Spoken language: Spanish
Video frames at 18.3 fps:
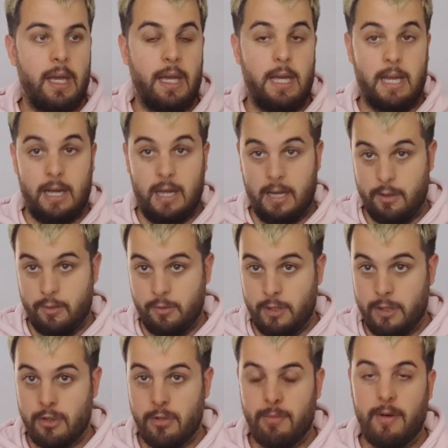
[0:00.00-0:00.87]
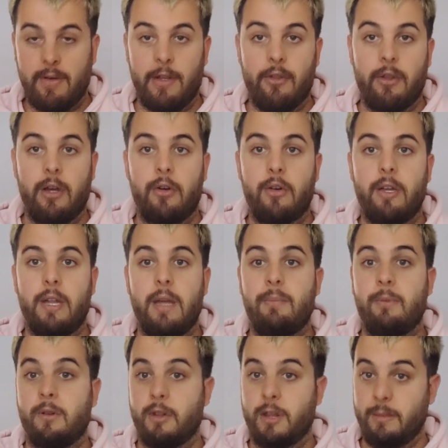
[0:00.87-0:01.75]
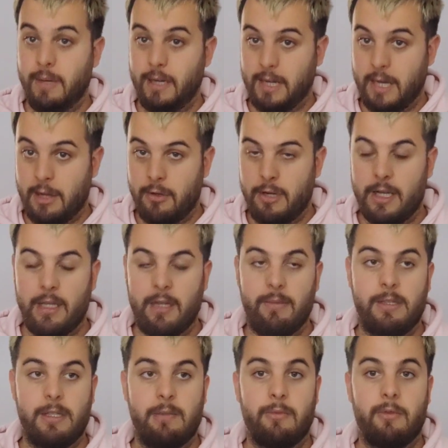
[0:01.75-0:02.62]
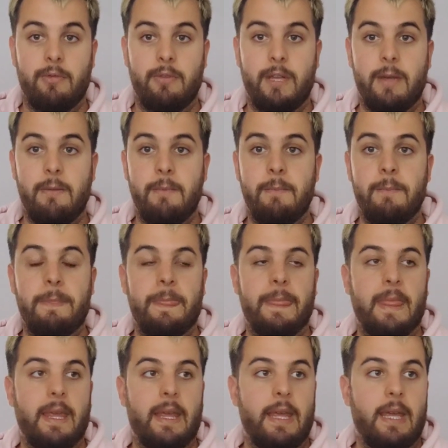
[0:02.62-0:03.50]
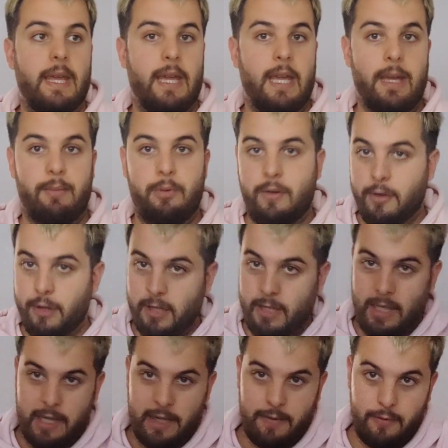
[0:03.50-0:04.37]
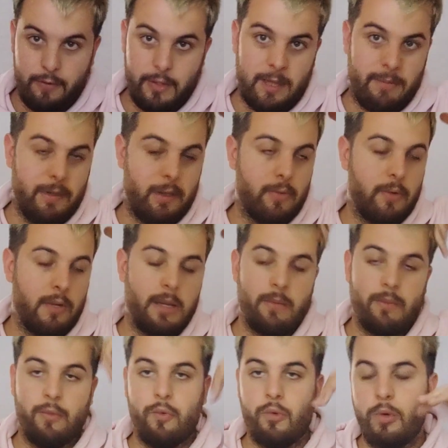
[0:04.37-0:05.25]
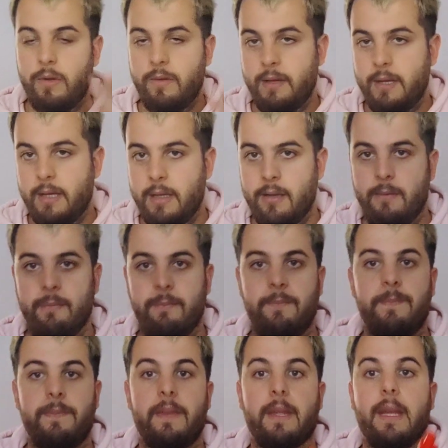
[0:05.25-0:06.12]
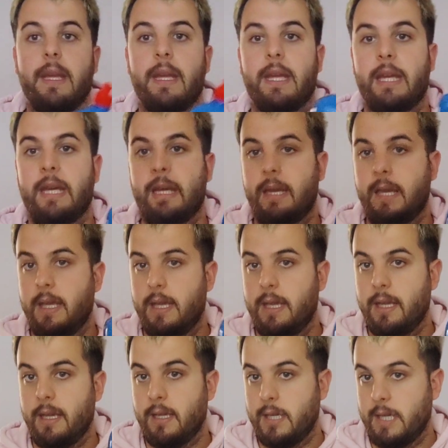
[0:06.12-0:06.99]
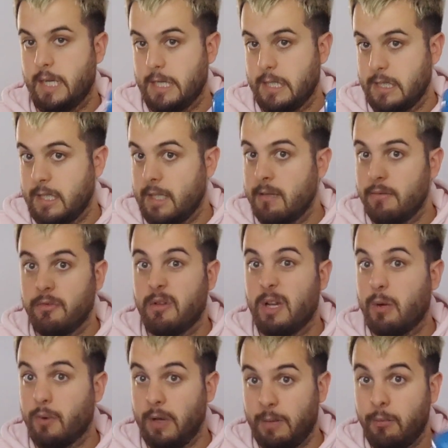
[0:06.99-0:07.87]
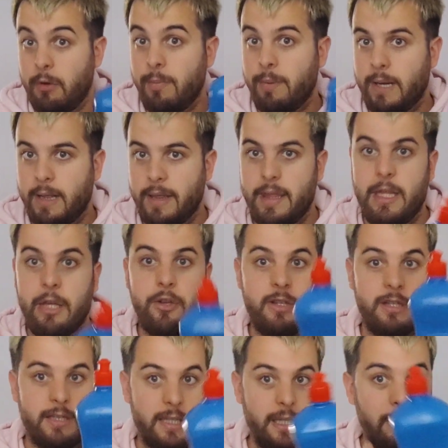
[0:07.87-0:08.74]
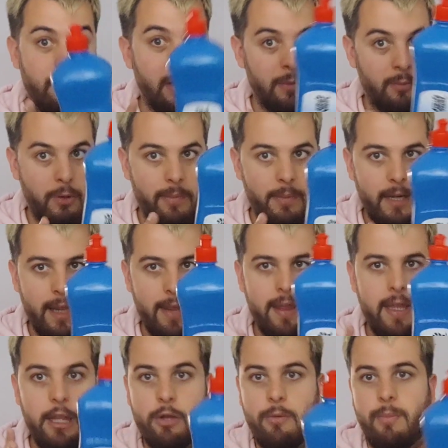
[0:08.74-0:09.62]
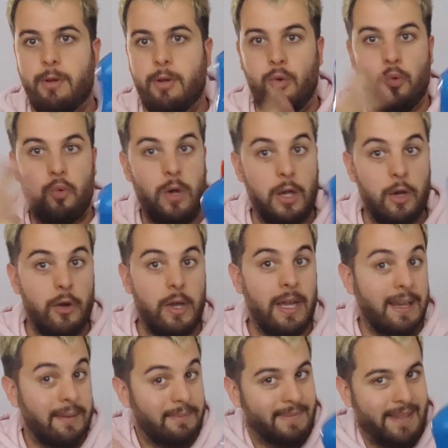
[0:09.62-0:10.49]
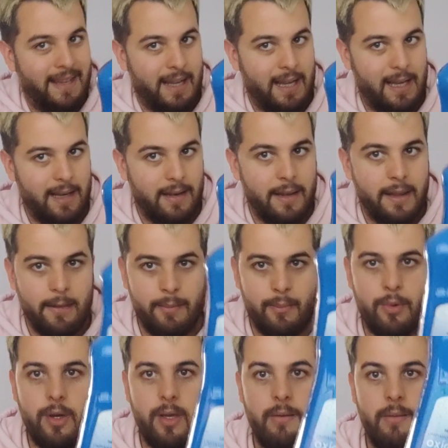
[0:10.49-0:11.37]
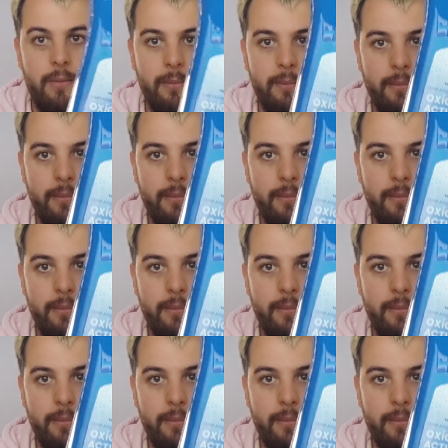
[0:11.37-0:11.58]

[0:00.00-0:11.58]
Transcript: eh, a lo estoy probando ahora, he probado de Mercadona, que también está muy bien, he probado de Carrefour, que también huele muy bien, y eh, este, que huele muy parecido, en sí huele muy parecido, pero luego es el de después,